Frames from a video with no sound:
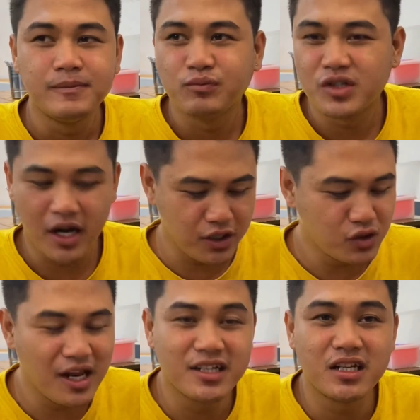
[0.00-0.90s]
Tsaka yung
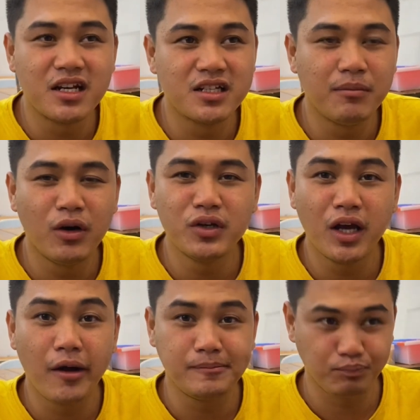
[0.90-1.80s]
lasa ng sabaw niya,
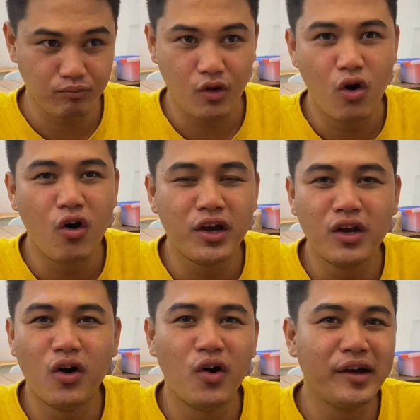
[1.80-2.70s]
okay na
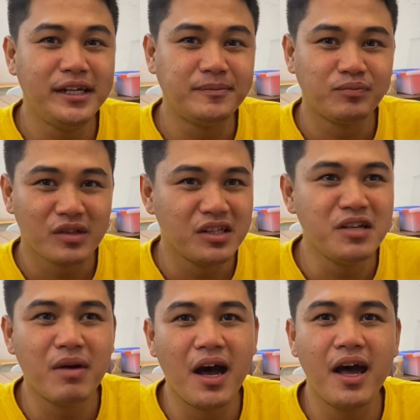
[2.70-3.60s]
okay. Hindi
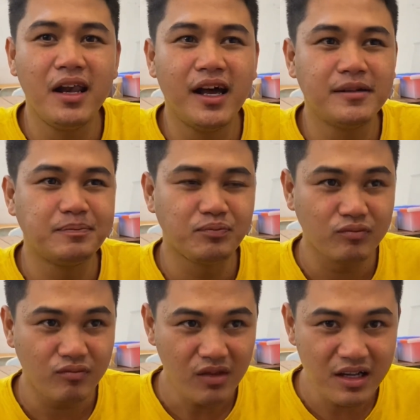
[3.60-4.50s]
maalat.
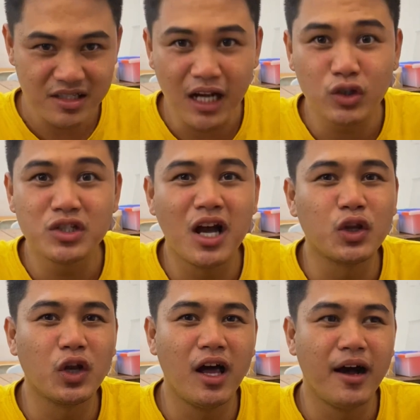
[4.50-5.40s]
Sakto-sakto
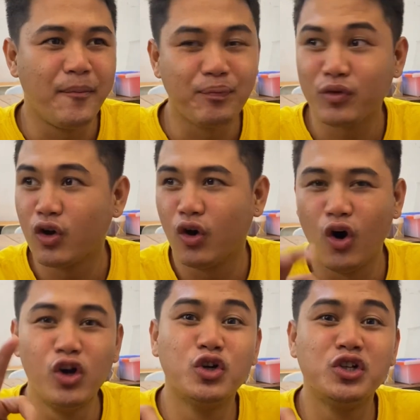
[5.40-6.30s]
lang.
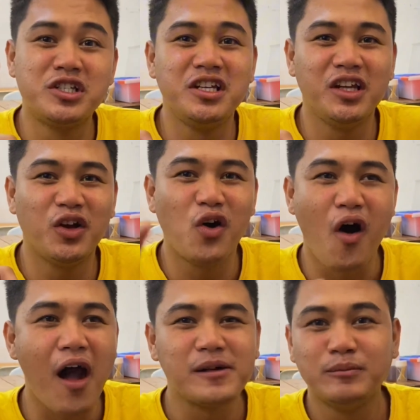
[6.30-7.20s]
All foods dito.
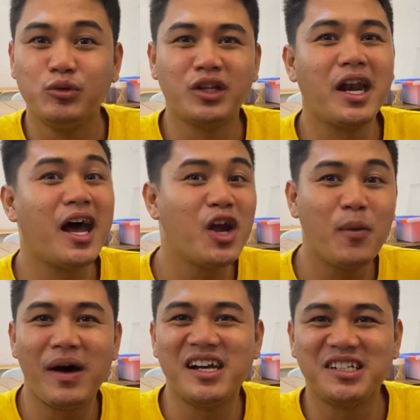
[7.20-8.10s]
Sana kayo
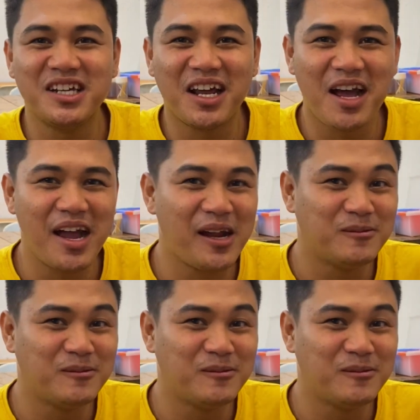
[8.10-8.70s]
para sa garahe.